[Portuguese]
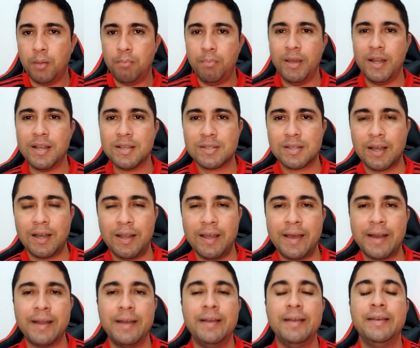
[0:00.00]
Beleza,
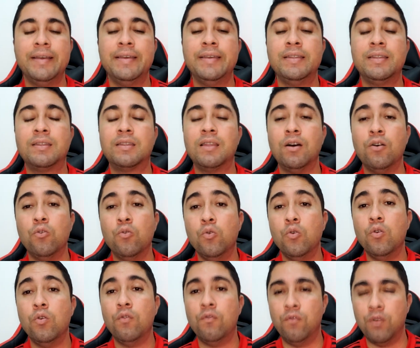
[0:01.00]
galera? Então,
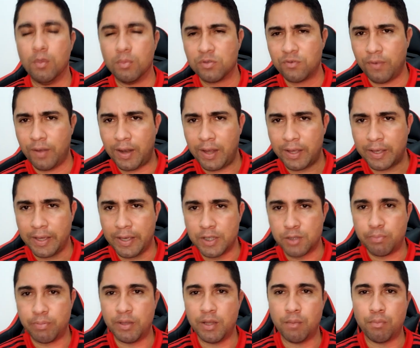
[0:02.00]
vamos falar aqui a
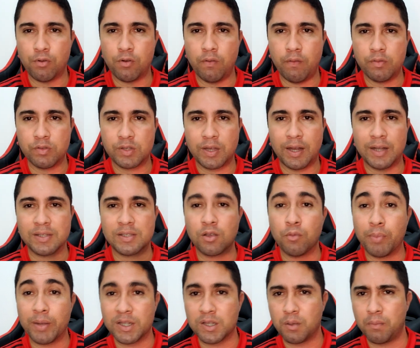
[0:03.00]
respeito da provável
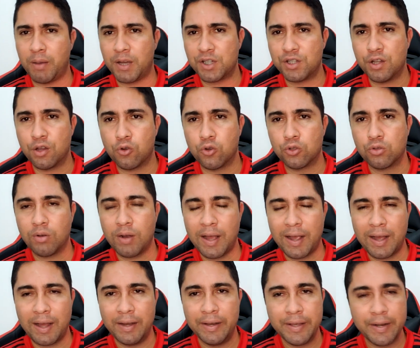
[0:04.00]
escalação para essa partida contra o
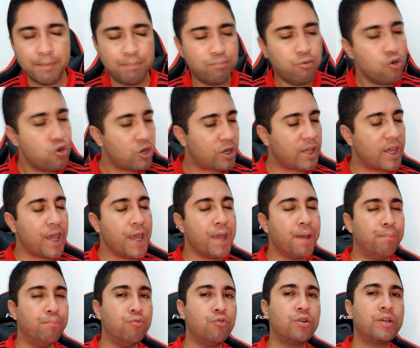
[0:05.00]
Lacaleira. Por
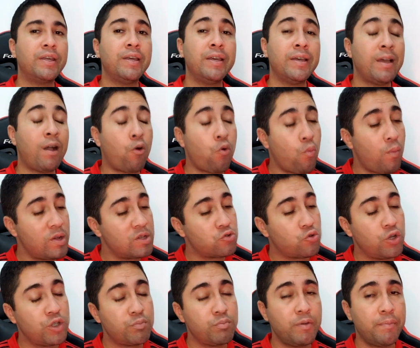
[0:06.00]
quê? Porque algumas
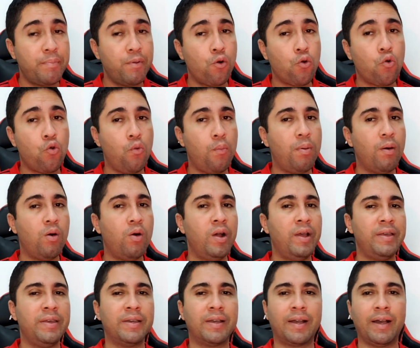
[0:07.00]
coisas me preocupam
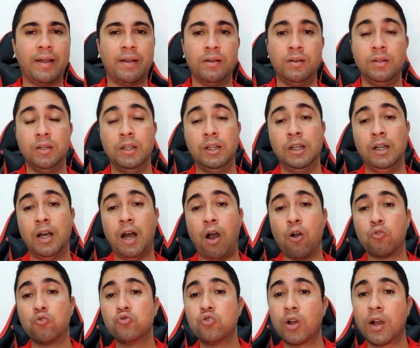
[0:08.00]
aí, cara.
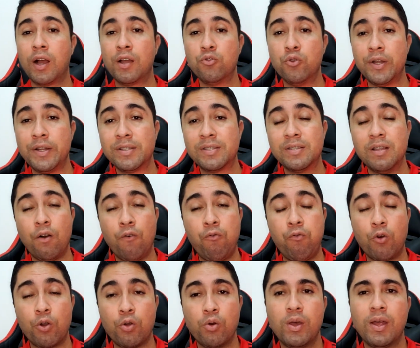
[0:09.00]
Alguns jogadores não
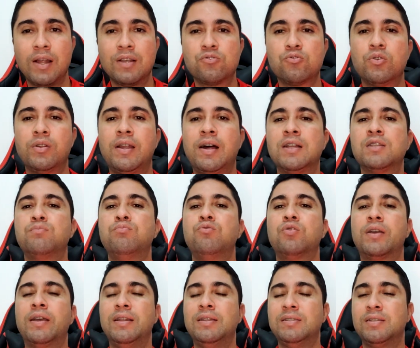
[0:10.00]
foram relacionados
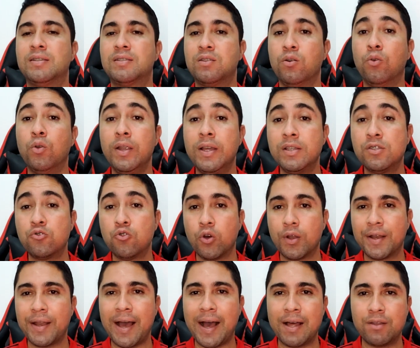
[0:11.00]
porque eles estão
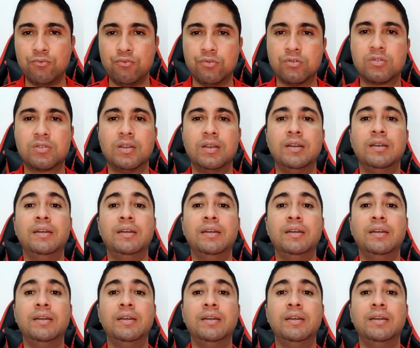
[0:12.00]
lesionados.